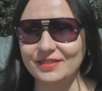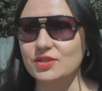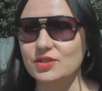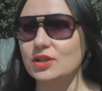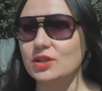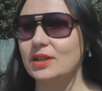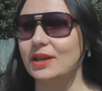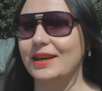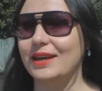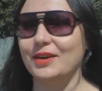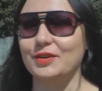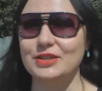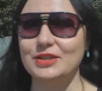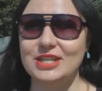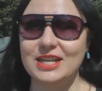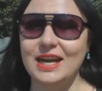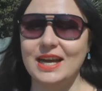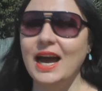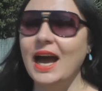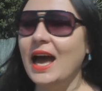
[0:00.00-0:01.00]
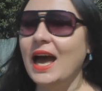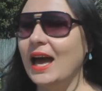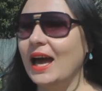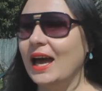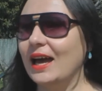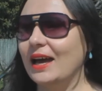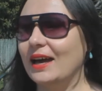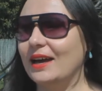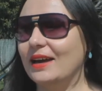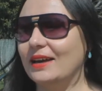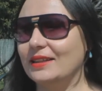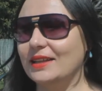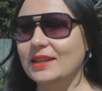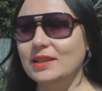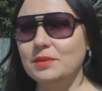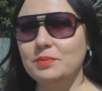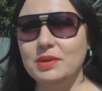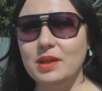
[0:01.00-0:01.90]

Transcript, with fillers: Все-таки уже э, надо